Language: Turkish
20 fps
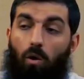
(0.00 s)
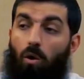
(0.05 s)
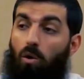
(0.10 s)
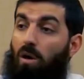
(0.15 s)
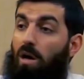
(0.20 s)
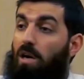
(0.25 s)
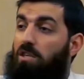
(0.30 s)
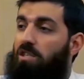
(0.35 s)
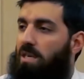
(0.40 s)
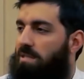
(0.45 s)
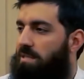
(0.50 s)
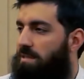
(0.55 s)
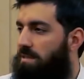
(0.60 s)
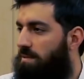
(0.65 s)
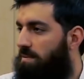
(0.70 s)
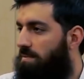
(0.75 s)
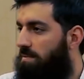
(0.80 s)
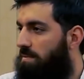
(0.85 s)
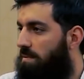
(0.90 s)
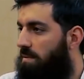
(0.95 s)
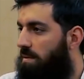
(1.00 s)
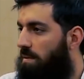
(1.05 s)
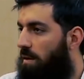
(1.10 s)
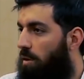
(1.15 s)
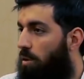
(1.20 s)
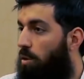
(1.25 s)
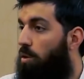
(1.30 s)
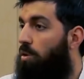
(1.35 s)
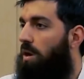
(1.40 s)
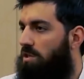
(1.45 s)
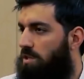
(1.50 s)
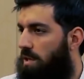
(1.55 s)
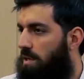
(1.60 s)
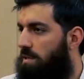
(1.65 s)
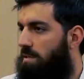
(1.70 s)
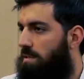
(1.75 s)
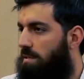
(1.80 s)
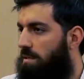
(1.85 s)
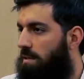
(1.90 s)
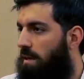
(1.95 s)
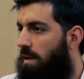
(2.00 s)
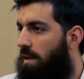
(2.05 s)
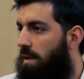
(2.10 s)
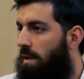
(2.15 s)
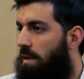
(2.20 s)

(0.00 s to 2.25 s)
Korkacağız. Korkacağız.